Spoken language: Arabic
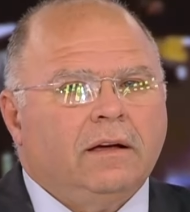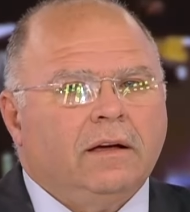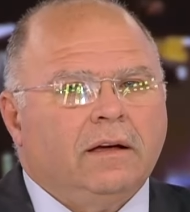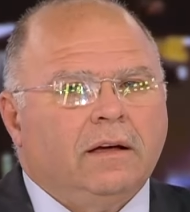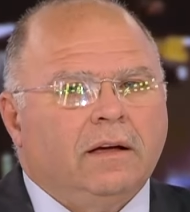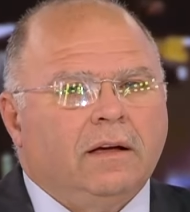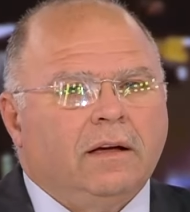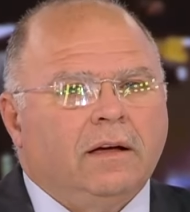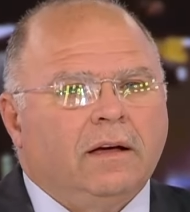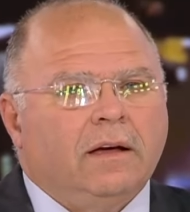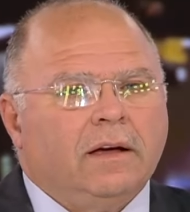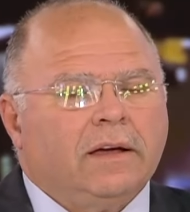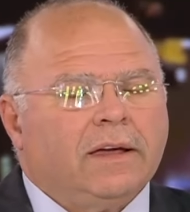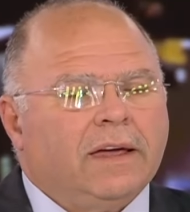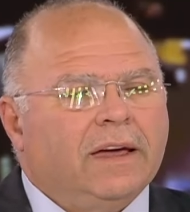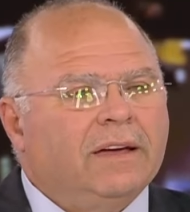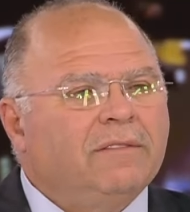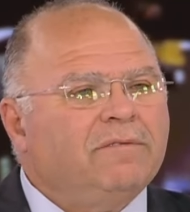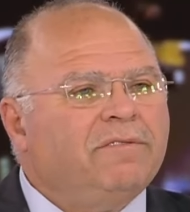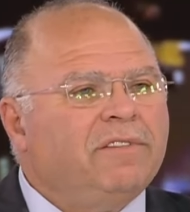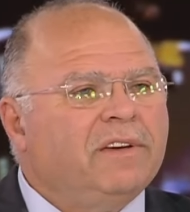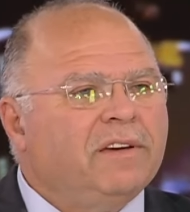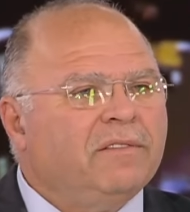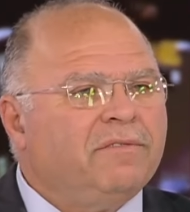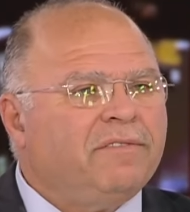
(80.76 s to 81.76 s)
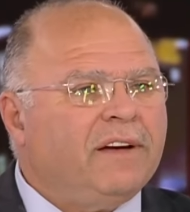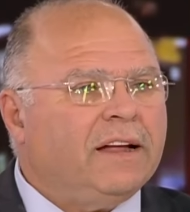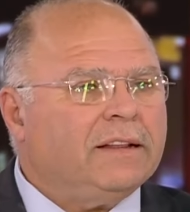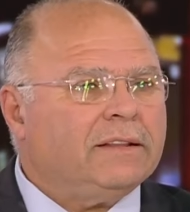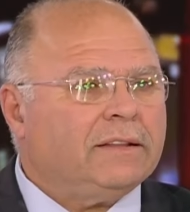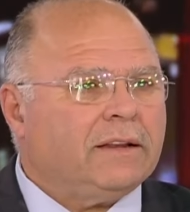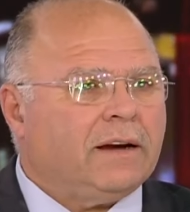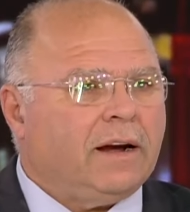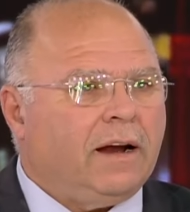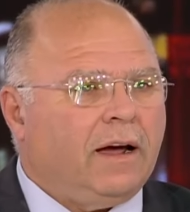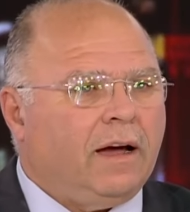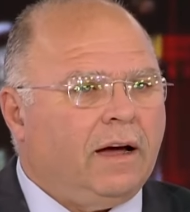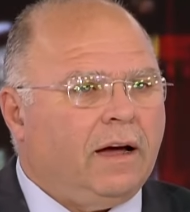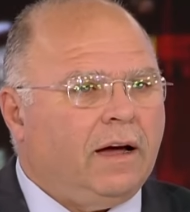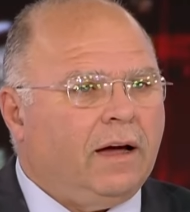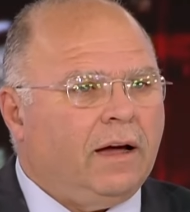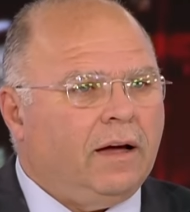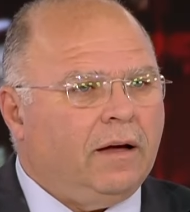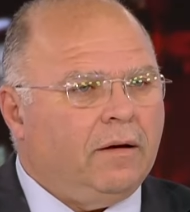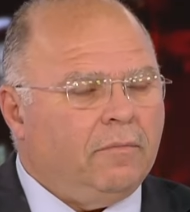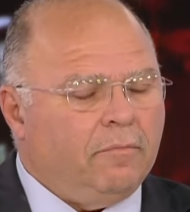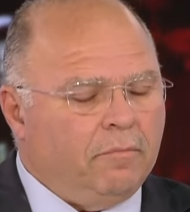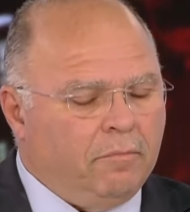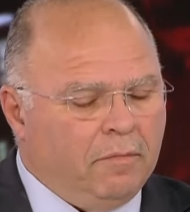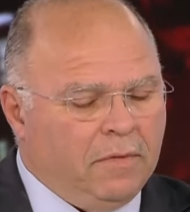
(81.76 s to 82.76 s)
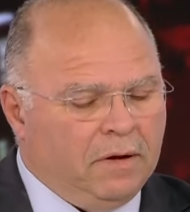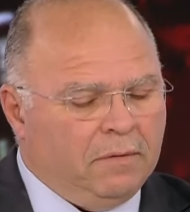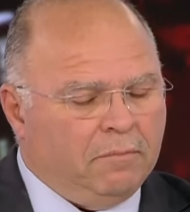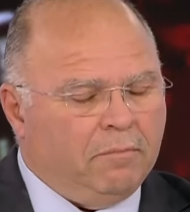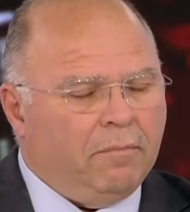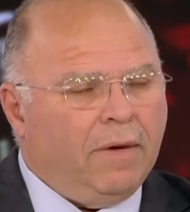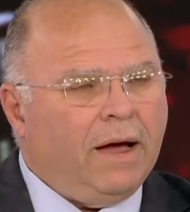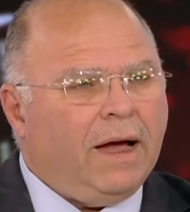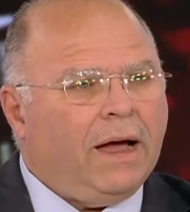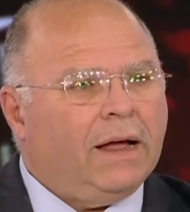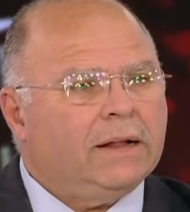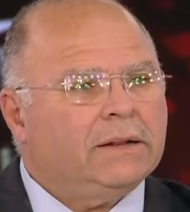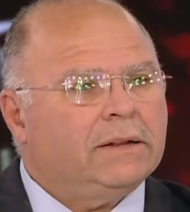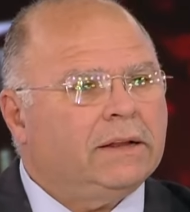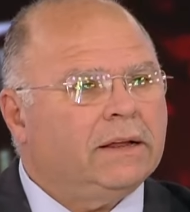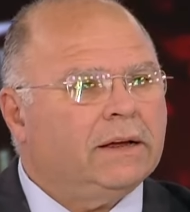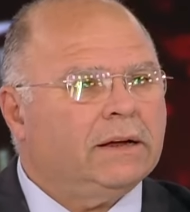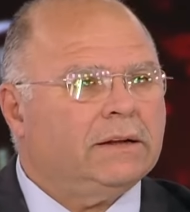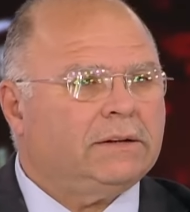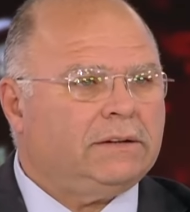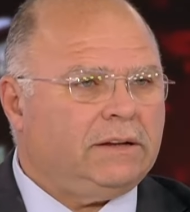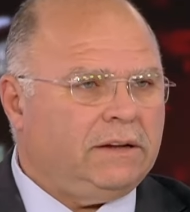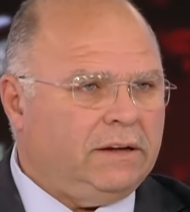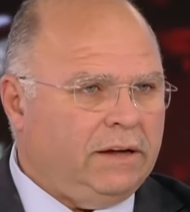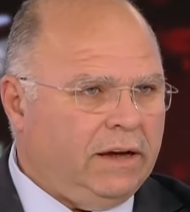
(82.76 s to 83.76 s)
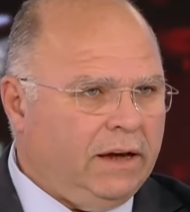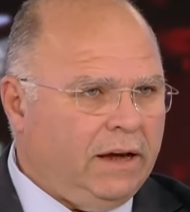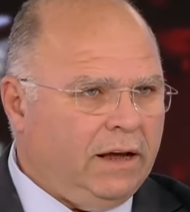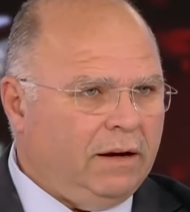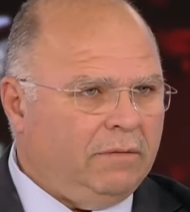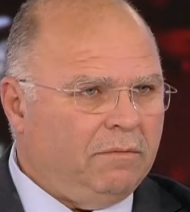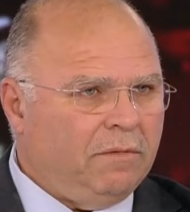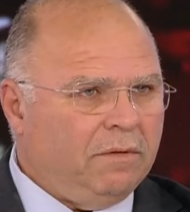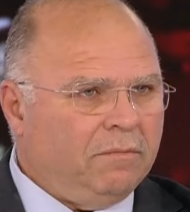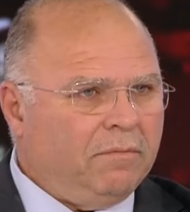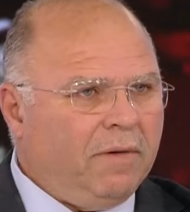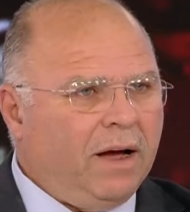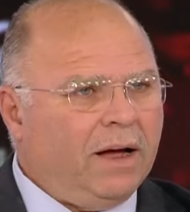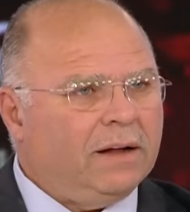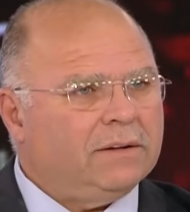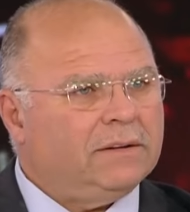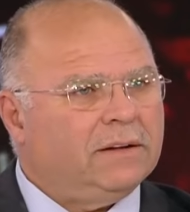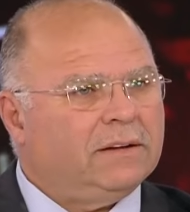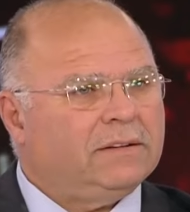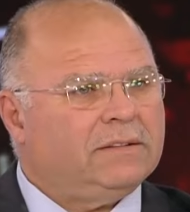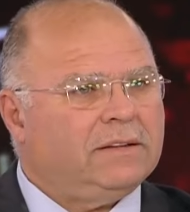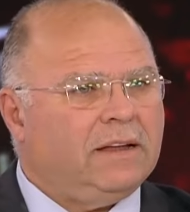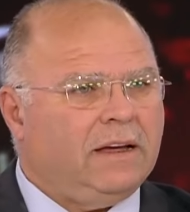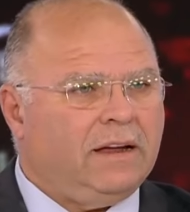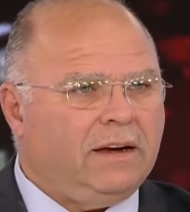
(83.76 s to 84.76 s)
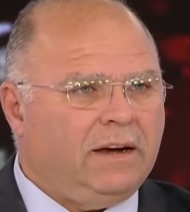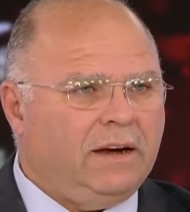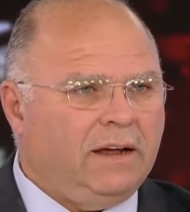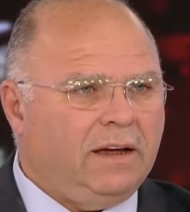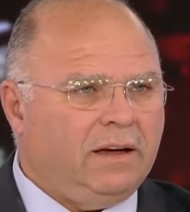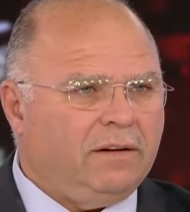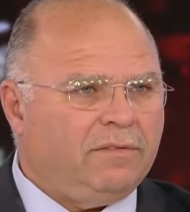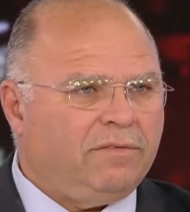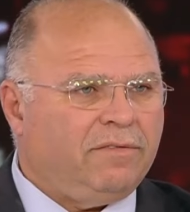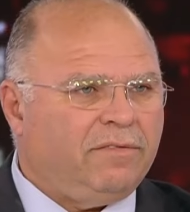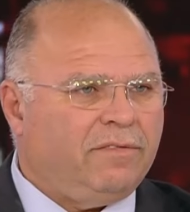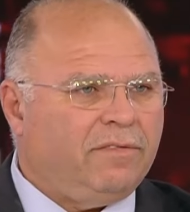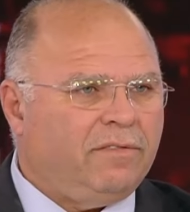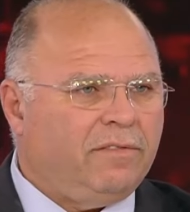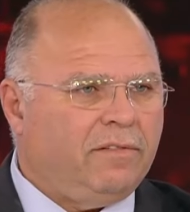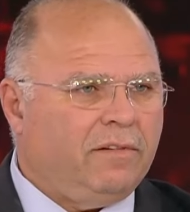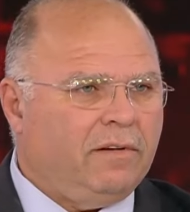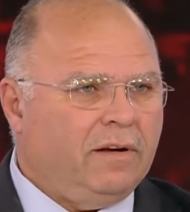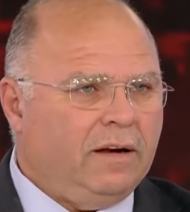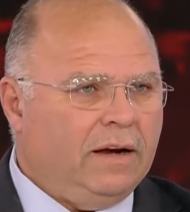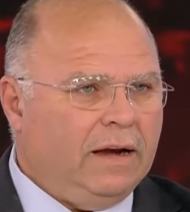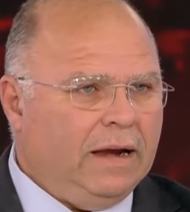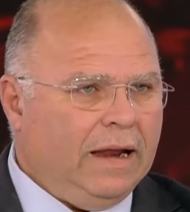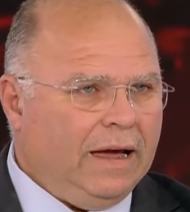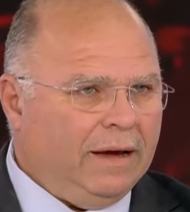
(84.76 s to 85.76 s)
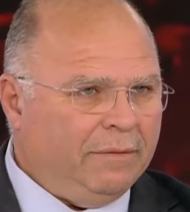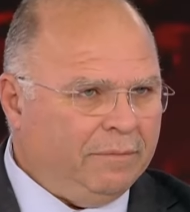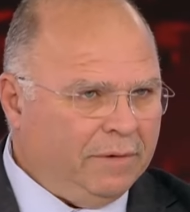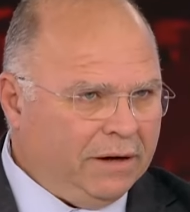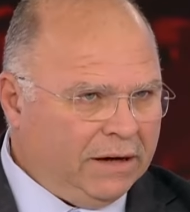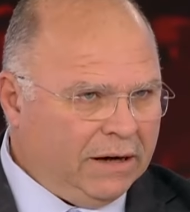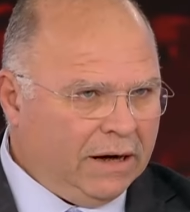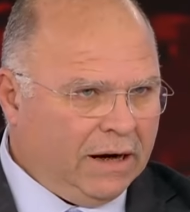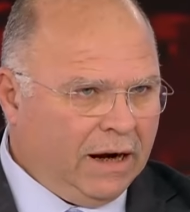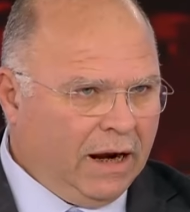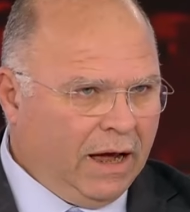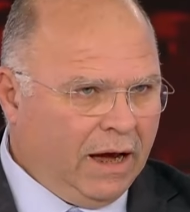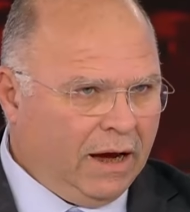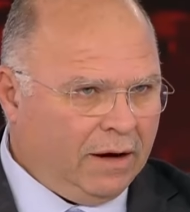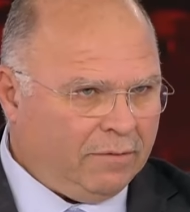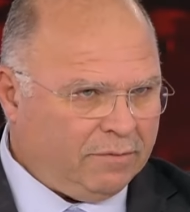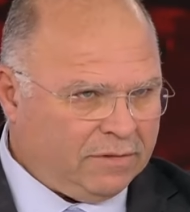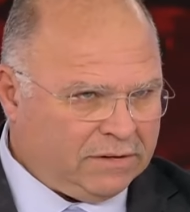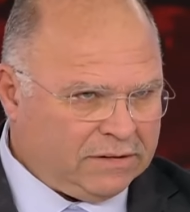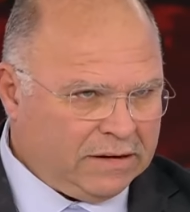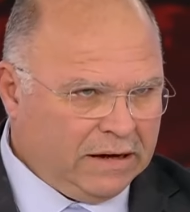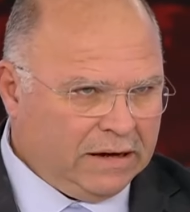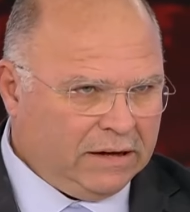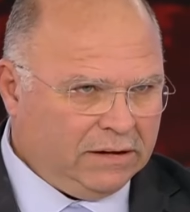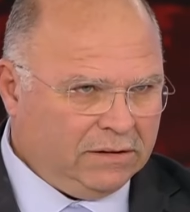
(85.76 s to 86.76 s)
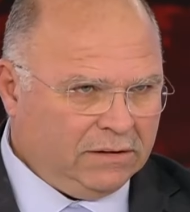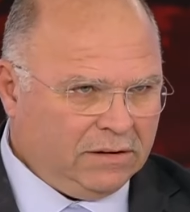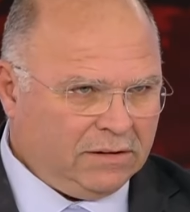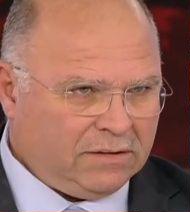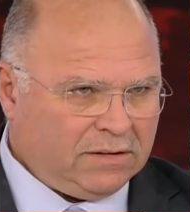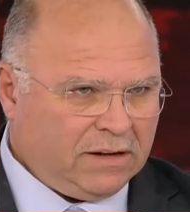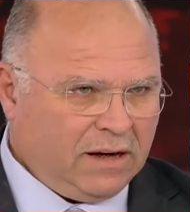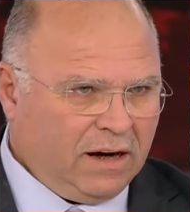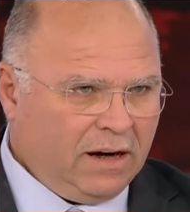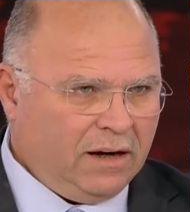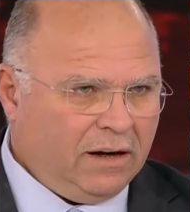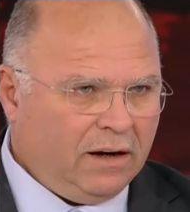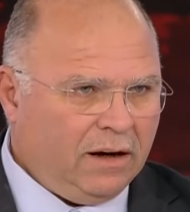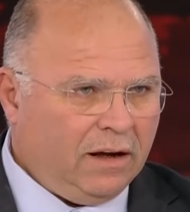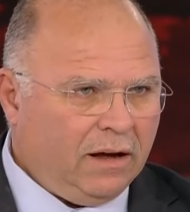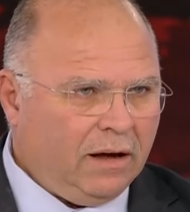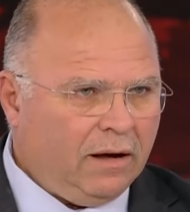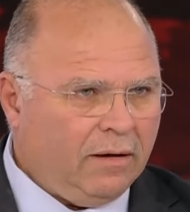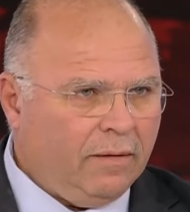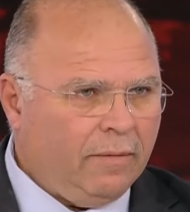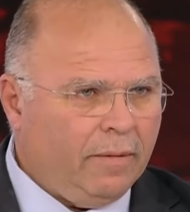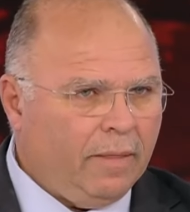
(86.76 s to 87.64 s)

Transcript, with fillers: آه، كان في فترة من بعد اغتيال من بعد استهداف الأمين العام سيد نصر الله